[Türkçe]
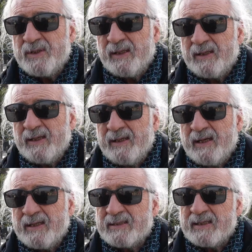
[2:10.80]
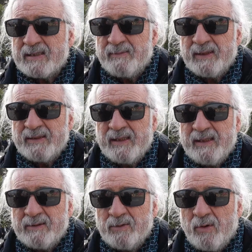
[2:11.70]
İnşallah en kısa
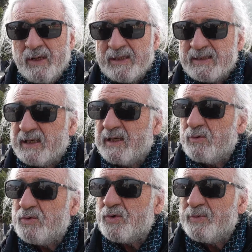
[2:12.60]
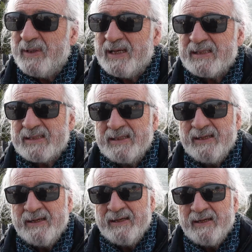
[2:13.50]
zamanda doğalgaza kavuşur Milas
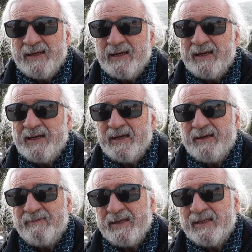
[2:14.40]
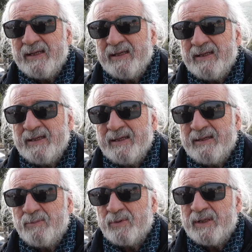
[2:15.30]
e, ve de
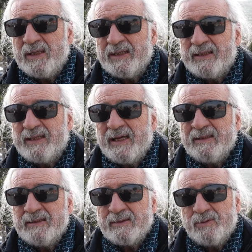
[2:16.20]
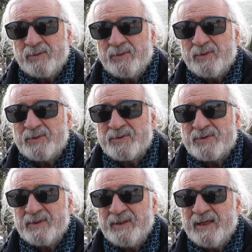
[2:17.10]
e, bu kirlilikten
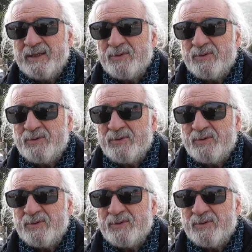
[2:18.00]
kurtuluruz diye